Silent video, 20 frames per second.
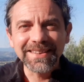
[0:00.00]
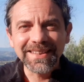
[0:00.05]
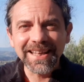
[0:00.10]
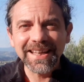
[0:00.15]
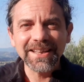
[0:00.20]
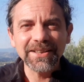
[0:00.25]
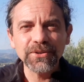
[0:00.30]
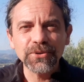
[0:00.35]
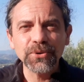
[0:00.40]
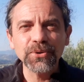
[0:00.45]

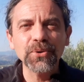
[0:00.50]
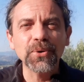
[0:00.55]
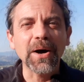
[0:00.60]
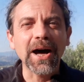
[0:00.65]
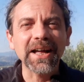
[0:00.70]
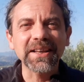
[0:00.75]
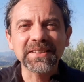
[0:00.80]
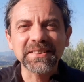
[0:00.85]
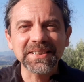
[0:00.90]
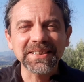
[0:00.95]
tendono
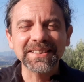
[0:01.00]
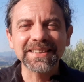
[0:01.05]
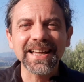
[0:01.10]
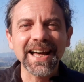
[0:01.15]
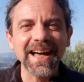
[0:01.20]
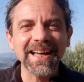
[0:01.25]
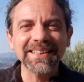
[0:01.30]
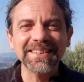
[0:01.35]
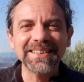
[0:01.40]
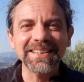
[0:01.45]

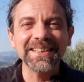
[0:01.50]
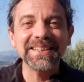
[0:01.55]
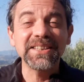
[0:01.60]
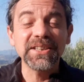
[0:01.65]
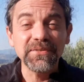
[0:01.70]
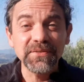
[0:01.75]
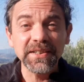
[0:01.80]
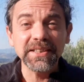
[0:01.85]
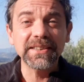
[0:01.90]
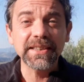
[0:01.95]
assetate
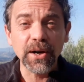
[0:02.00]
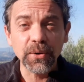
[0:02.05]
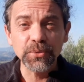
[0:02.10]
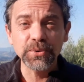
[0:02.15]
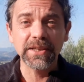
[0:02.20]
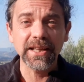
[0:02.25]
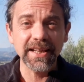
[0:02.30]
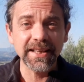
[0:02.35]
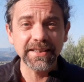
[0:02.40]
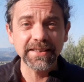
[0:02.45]
di vita
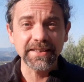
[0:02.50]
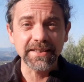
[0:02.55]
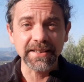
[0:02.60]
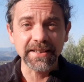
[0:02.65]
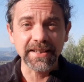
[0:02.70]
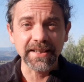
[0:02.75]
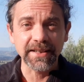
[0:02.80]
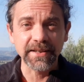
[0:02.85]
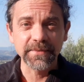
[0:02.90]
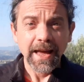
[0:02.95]

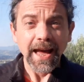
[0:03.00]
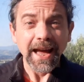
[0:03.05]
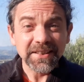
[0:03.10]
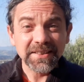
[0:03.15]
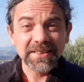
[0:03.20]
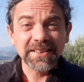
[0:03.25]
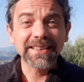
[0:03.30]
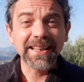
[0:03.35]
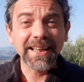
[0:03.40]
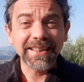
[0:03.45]
autentica,
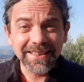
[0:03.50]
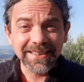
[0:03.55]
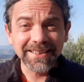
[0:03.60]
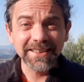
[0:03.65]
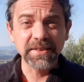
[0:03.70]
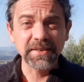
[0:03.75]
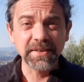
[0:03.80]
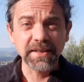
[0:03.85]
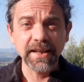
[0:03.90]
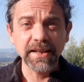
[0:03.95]
assetate
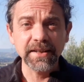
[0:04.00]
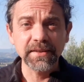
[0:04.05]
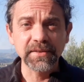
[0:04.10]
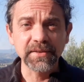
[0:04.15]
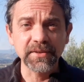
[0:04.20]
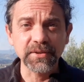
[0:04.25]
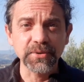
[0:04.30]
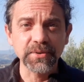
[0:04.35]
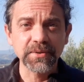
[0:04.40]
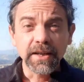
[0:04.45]
di
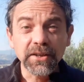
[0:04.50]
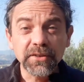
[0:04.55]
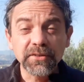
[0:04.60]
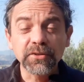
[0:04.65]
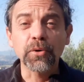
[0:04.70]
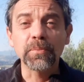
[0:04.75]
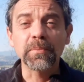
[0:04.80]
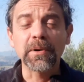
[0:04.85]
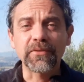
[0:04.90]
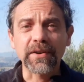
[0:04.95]
senso.
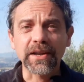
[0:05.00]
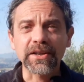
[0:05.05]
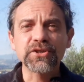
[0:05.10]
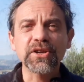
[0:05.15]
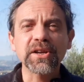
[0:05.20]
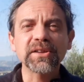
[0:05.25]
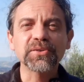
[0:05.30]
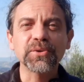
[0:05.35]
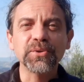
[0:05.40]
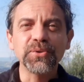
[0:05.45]
Insomma,
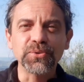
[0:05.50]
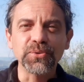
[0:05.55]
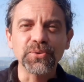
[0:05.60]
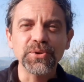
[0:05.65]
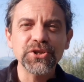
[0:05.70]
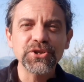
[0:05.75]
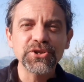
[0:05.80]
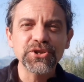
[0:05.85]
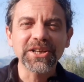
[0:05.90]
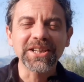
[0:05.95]
Francesco
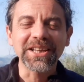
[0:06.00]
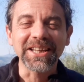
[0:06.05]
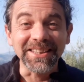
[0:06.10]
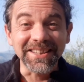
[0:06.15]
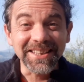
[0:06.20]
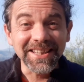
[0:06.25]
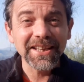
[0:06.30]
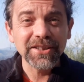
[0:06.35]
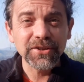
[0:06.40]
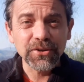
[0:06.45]
intuisce che
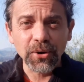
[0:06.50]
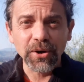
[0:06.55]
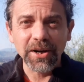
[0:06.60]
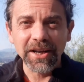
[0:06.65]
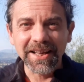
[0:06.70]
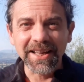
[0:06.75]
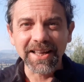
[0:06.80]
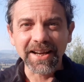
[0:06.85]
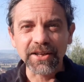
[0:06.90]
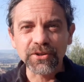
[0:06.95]
dietro
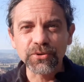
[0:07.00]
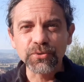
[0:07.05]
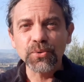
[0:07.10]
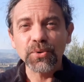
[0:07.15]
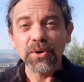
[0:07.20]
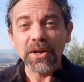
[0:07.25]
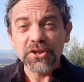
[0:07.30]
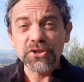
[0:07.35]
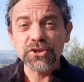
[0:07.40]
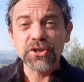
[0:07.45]
alle
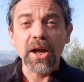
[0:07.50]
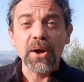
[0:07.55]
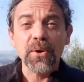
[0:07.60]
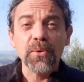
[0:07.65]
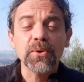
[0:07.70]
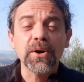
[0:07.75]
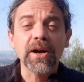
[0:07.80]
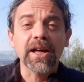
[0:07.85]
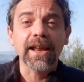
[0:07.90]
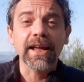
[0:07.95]
creature c'è
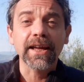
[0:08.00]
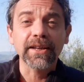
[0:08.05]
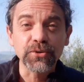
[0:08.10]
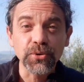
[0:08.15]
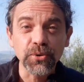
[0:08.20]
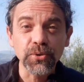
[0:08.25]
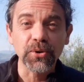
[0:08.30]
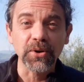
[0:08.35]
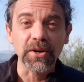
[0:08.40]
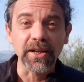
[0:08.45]
un
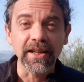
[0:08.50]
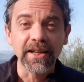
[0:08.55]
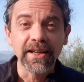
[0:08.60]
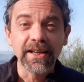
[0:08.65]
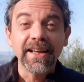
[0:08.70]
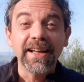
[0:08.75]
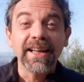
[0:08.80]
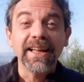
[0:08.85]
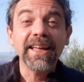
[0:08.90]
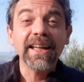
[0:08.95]
creatore
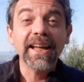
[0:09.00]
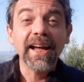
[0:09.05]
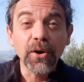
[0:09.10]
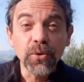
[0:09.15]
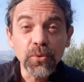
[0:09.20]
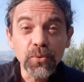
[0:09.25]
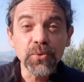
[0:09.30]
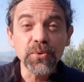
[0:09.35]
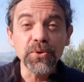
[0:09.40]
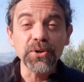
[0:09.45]
e a
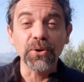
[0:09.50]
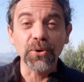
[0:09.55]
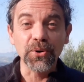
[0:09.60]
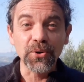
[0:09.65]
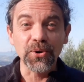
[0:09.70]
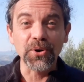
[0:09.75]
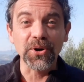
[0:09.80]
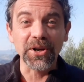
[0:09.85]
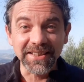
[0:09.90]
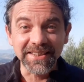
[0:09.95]
lui
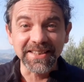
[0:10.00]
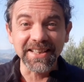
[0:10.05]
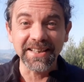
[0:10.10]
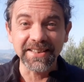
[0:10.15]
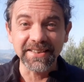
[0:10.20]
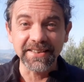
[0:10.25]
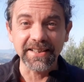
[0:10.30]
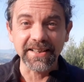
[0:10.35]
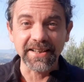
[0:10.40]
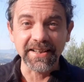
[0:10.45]
occorre
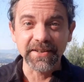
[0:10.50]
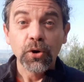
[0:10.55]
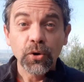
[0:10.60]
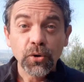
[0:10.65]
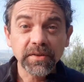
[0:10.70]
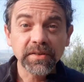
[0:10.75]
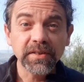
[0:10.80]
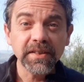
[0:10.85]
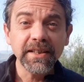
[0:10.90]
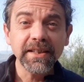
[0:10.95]
tendere.
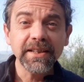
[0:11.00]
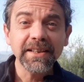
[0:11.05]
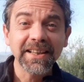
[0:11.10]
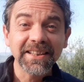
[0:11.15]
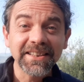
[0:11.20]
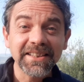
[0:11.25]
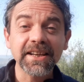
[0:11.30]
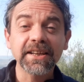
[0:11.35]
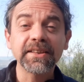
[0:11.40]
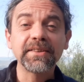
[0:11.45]
Così
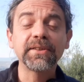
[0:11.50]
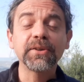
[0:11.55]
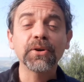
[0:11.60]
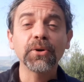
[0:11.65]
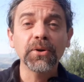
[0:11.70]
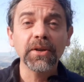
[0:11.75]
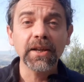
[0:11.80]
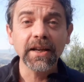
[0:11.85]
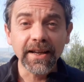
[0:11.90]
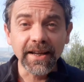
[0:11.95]
la
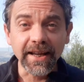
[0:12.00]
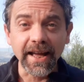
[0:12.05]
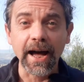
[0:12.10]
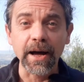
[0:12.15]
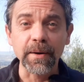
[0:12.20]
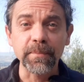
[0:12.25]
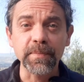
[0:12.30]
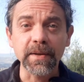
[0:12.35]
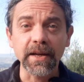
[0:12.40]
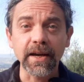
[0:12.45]
direzione
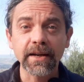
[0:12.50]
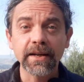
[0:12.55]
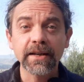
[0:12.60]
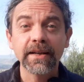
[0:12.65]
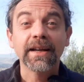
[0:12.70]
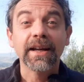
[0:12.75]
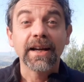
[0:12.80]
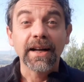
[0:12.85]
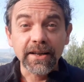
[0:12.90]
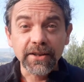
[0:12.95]
cambia
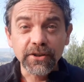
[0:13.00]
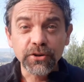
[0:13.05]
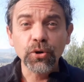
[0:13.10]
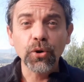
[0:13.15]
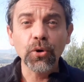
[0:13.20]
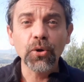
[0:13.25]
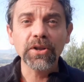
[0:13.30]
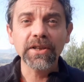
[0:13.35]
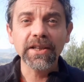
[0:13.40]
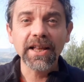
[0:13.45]

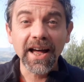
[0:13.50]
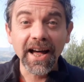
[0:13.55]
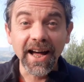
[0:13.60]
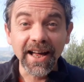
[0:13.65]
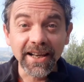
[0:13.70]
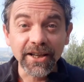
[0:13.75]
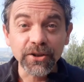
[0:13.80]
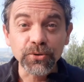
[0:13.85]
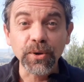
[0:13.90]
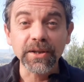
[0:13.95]
ritorna
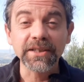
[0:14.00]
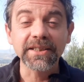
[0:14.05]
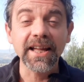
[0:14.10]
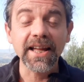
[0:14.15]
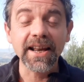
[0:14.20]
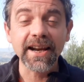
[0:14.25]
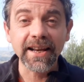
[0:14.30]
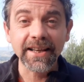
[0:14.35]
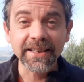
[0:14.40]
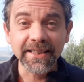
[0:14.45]
alla tua
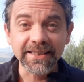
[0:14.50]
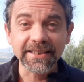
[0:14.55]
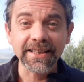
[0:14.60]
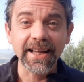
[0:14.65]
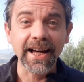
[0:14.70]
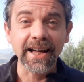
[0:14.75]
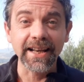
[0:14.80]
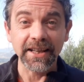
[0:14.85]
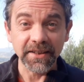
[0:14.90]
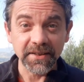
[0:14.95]
terra
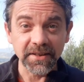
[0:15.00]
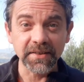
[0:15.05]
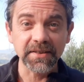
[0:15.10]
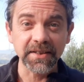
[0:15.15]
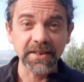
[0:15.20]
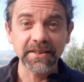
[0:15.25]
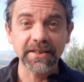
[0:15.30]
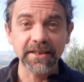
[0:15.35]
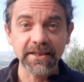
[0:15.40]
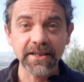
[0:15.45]
natale, si
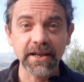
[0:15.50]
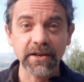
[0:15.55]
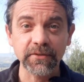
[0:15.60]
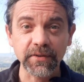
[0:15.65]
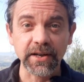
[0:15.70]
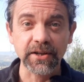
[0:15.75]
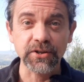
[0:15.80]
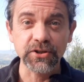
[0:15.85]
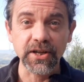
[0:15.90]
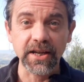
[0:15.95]
sente dire
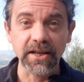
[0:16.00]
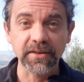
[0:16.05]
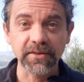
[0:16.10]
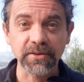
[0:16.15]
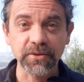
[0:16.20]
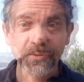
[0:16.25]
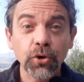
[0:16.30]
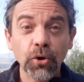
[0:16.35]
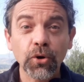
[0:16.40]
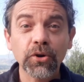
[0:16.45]

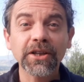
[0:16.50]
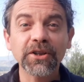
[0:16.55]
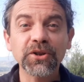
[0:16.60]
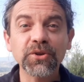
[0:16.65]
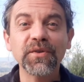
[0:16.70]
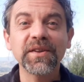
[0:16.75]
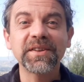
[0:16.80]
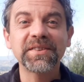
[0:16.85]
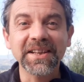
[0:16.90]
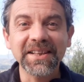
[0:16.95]
Francesco. Torna
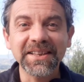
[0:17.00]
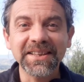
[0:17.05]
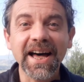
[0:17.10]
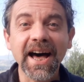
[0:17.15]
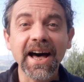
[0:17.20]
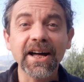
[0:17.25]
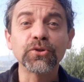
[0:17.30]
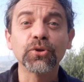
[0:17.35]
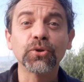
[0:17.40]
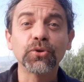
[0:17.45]
dove sei
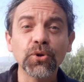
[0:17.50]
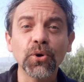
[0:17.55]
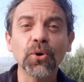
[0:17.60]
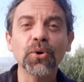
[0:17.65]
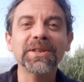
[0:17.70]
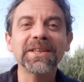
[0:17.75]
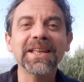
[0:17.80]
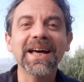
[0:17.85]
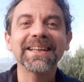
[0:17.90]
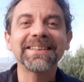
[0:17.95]
nato,
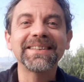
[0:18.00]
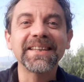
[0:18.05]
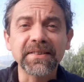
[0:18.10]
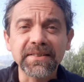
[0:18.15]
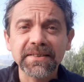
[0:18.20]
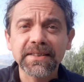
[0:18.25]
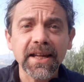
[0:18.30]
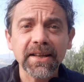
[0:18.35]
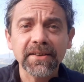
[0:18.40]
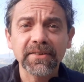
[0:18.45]
torna a te
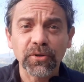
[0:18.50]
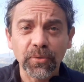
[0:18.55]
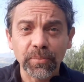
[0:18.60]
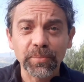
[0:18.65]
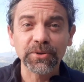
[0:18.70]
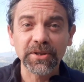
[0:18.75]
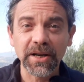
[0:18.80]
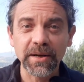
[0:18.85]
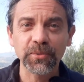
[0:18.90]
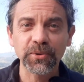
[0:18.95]
stesso,
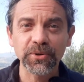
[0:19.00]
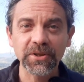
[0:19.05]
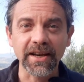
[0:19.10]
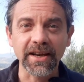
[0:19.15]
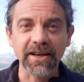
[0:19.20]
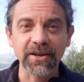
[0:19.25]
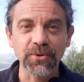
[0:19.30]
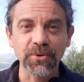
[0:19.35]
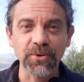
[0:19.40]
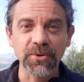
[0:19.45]
potremmo
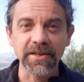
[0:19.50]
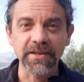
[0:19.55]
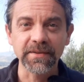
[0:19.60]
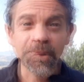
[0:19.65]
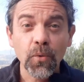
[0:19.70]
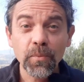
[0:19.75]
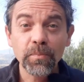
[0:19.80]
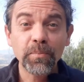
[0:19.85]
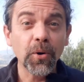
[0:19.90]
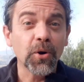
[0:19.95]
dire noi.
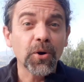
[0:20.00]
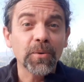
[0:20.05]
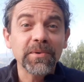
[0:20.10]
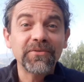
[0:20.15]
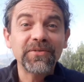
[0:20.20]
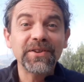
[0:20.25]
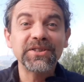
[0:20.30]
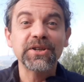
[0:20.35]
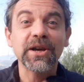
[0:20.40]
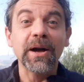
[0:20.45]
Un po' come
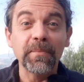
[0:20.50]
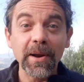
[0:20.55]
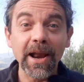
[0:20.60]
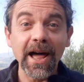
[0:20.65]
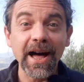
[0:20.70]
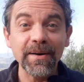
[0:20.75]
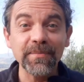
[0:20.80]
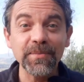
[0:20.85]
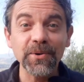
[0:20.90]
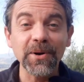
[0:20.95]
fece
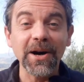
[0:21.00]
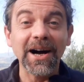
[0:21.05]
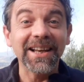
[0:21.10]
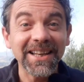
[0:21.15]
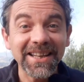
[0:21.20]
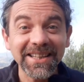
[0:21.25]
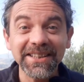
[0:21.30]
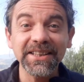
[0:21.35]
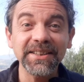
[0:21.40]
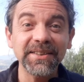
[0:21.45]
Abramo
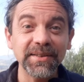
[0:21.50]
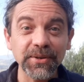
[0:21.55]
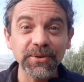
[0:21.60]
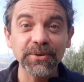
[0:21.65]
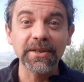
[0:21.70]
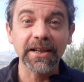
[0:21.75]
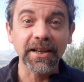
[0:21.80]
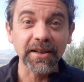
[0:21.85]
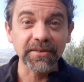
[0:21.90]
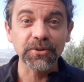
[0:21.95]
all'inizio
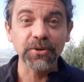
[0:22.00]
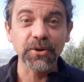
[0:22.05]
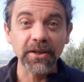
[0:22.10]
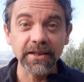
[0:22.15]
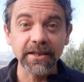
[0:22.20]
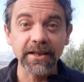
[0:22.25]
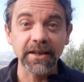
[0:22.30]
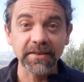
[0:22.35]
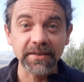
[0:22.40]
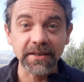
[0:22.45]
della storia
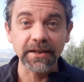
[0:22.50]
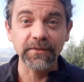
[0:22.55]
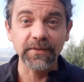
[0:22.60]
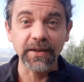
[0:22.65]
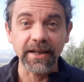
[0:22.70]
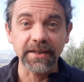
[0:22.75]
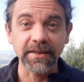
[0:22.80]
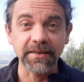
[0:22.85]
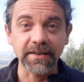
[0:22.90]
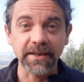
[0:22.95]
della
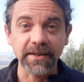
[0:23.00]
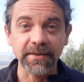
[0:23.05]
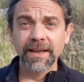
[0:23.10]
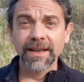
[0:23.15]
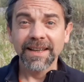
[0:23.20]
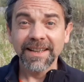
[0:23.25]
salvezza.